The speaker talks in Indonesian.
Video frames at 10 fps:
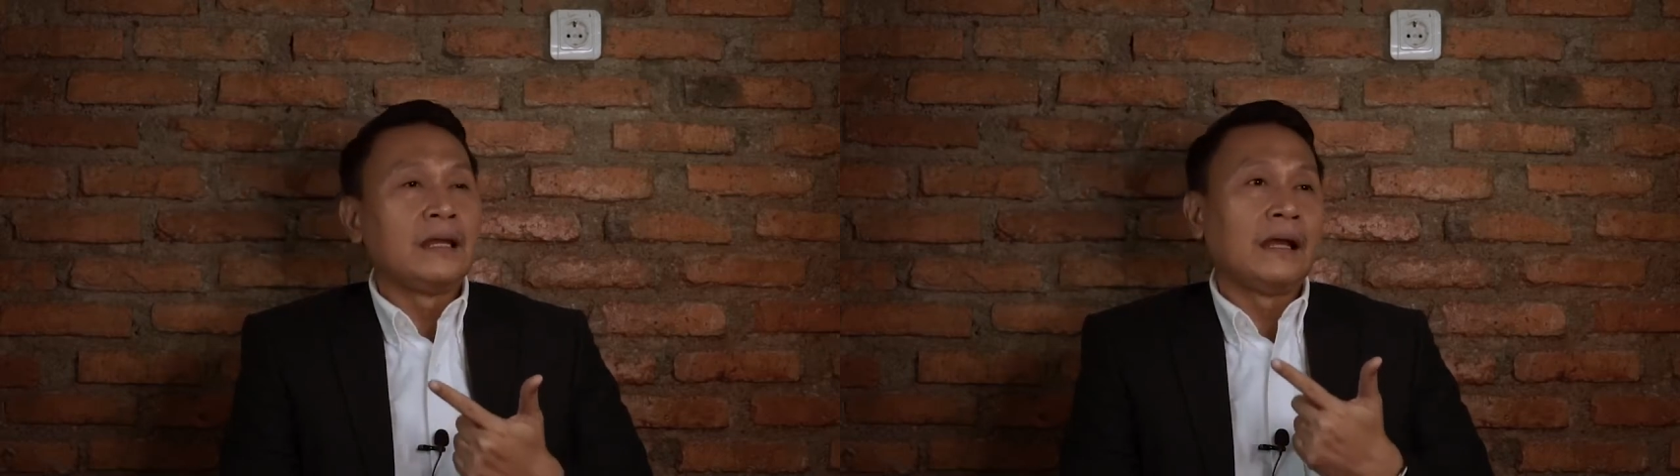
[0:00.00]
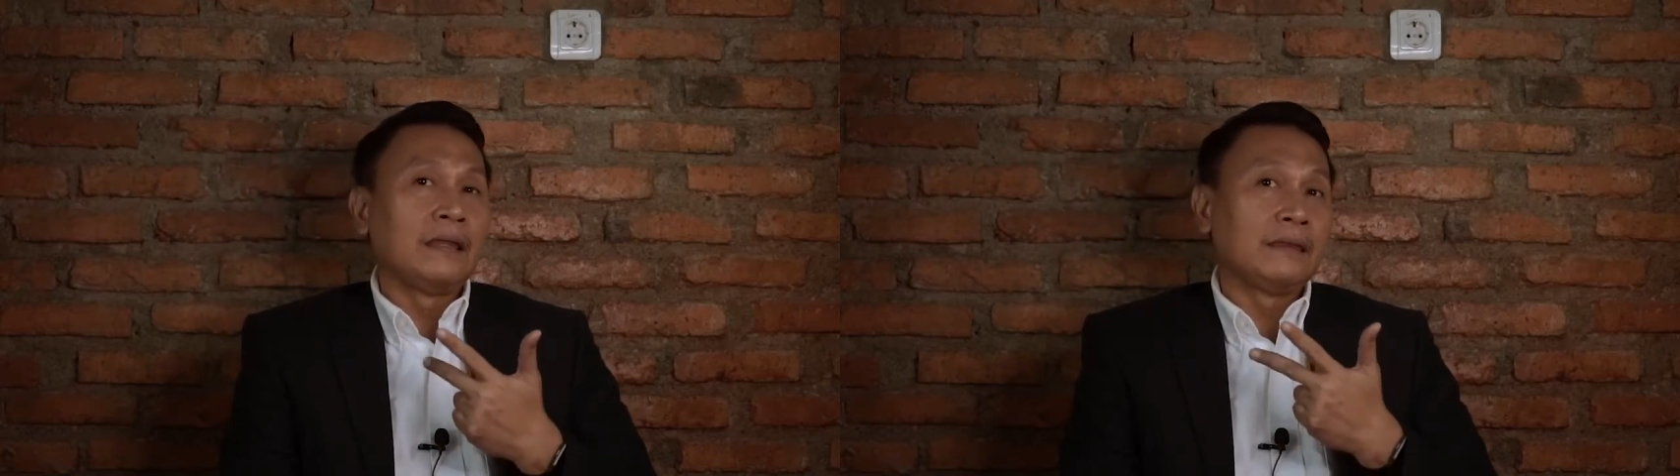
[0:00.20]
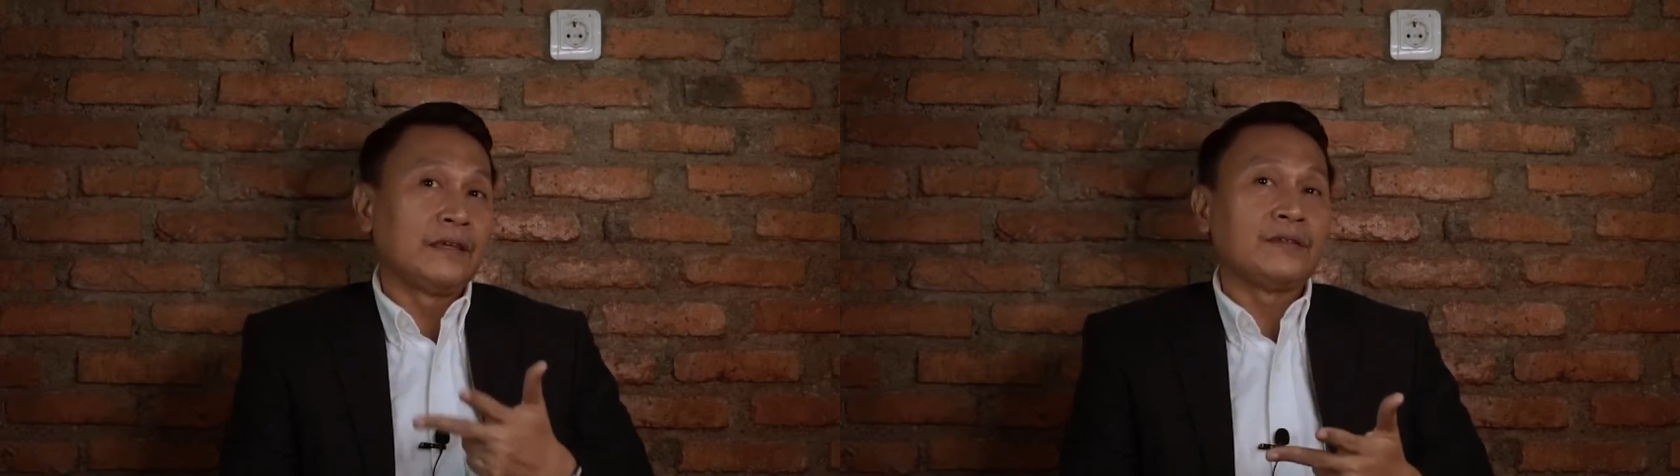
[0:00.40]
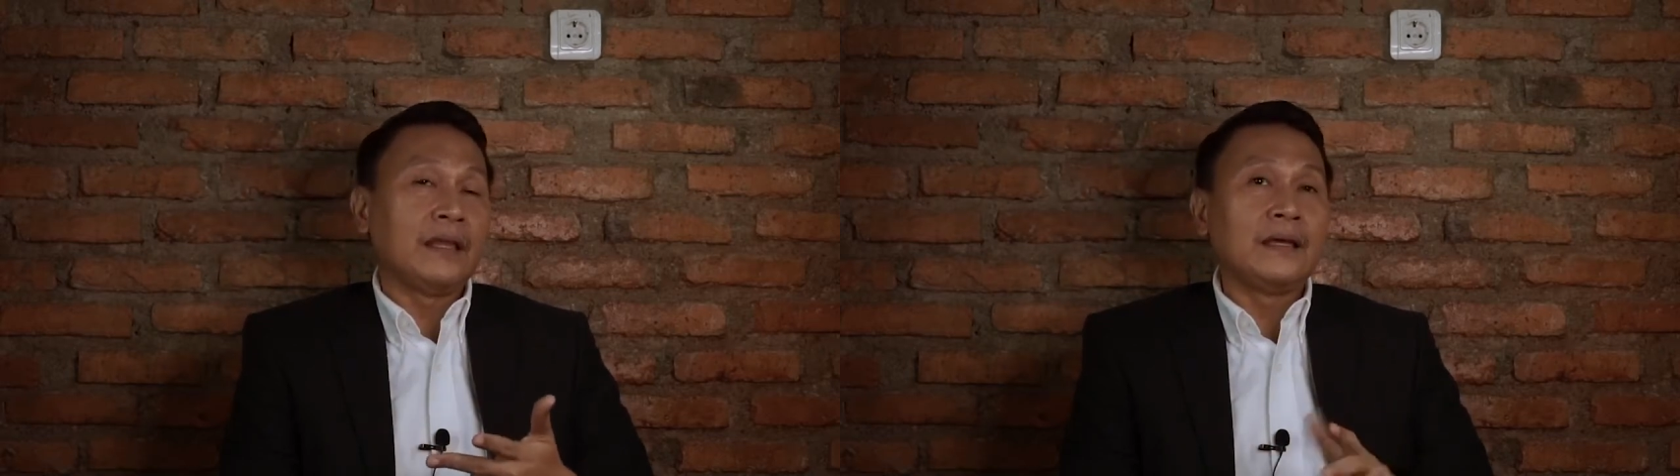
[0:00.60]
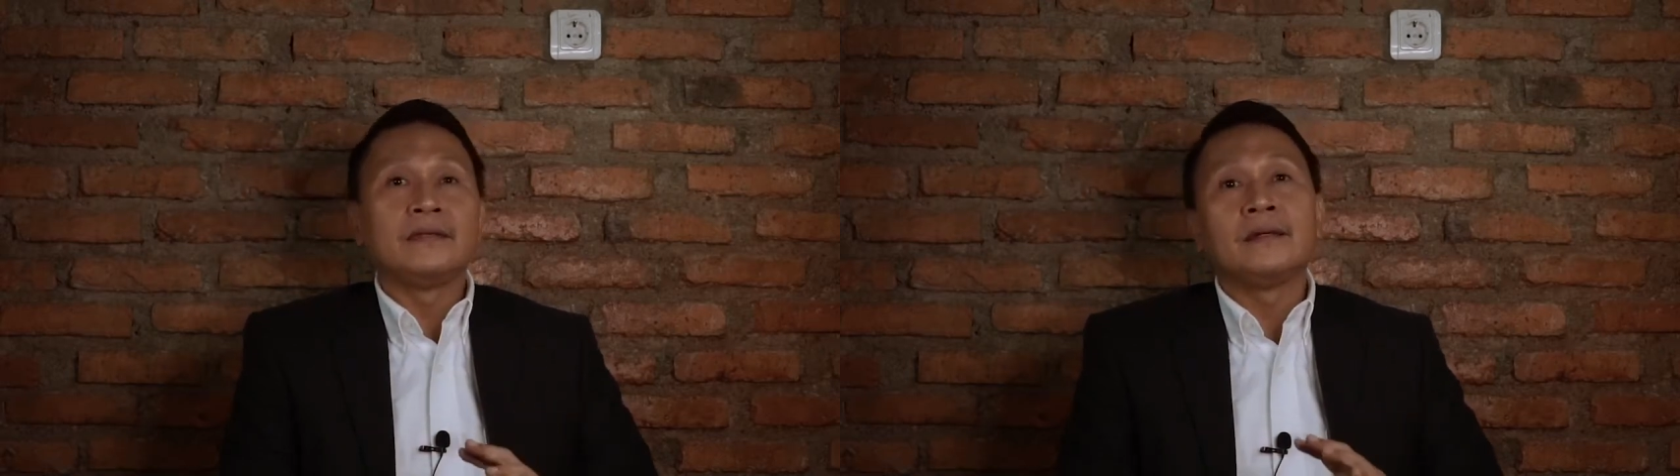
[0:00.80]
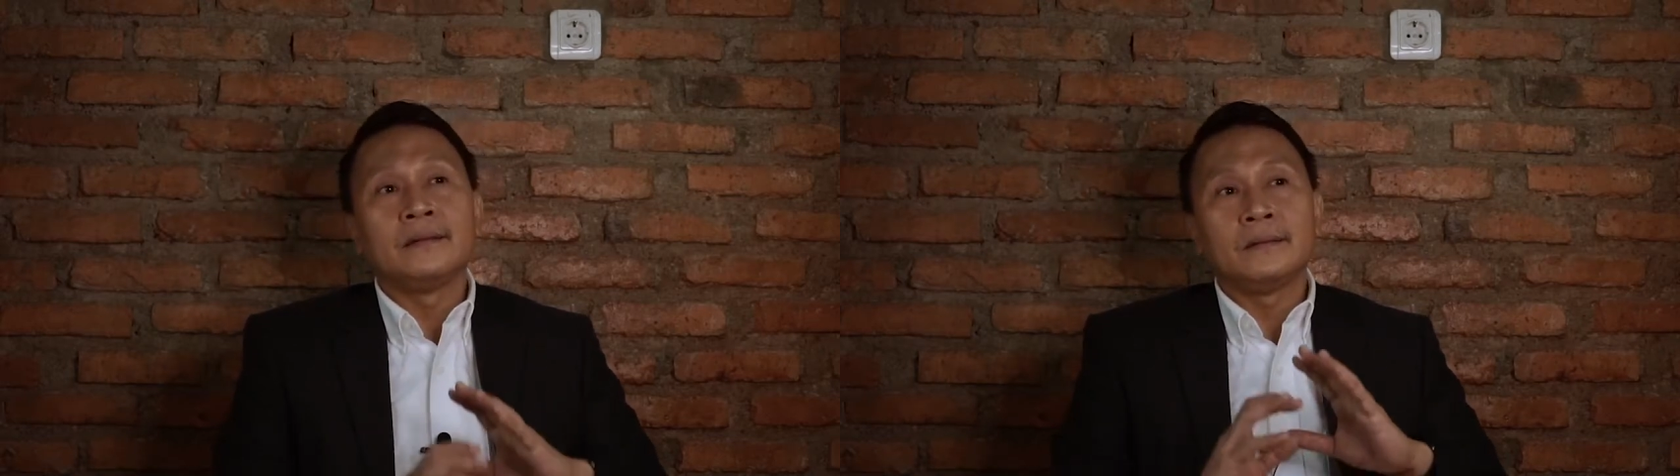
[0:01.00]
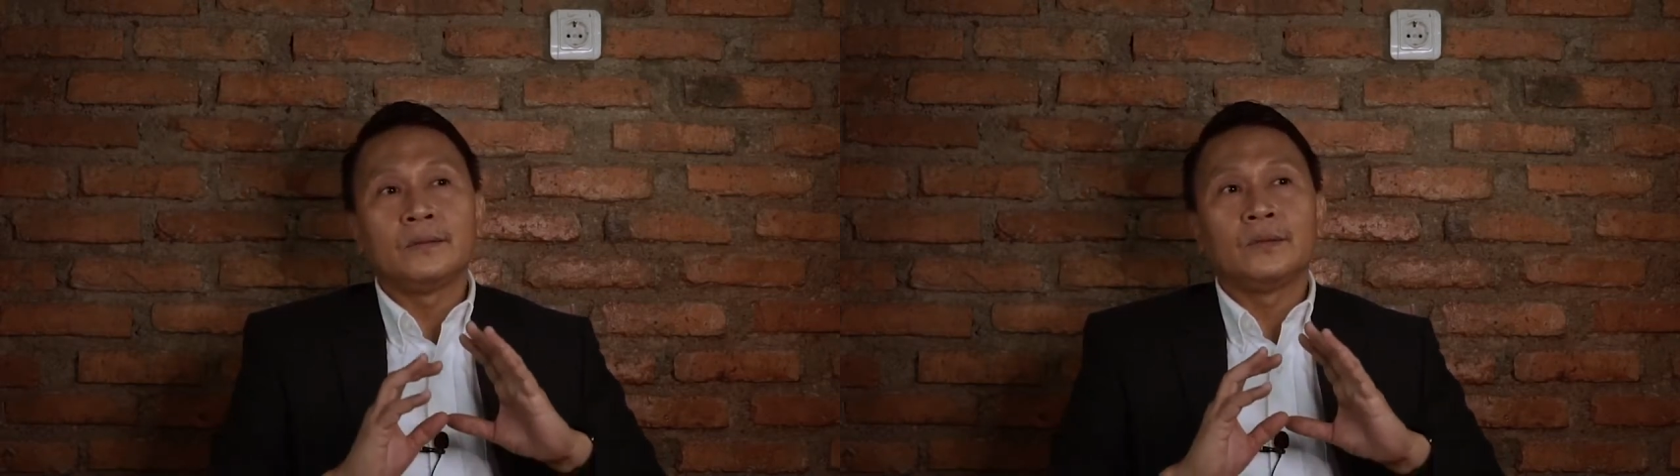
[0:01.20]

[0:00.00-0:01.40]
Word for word: dengan Tesla-nya,